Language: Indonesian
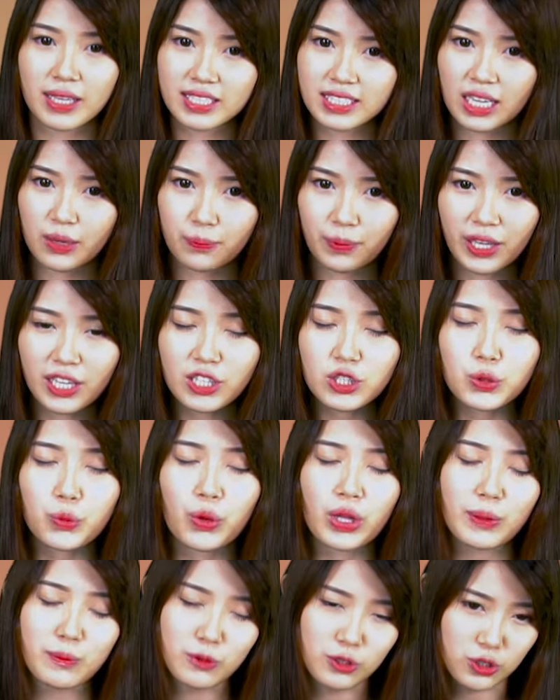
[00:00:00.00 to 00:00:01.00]
April
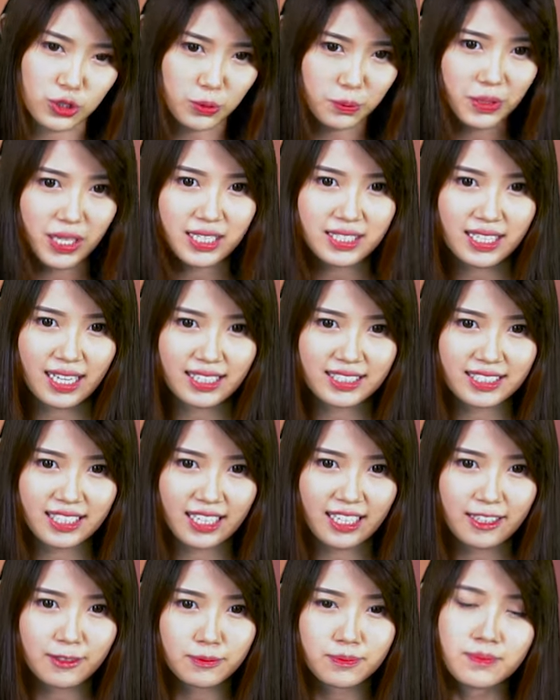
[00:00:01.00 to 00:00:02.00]
2017 saja.
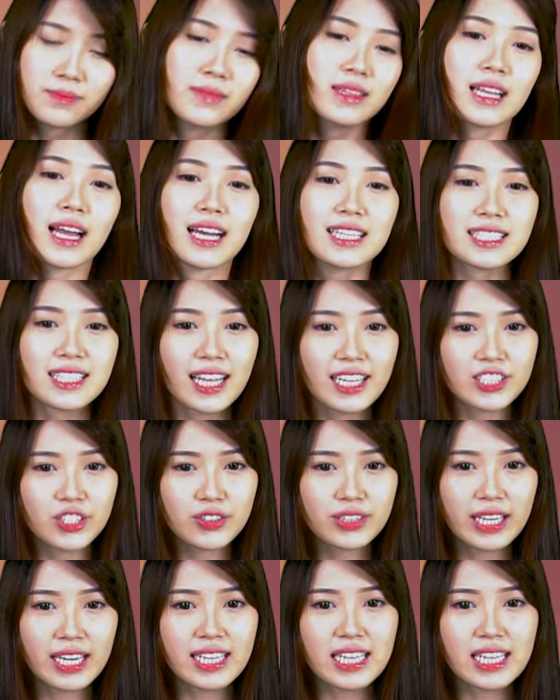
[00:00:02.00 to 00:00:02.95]
Selanjutnya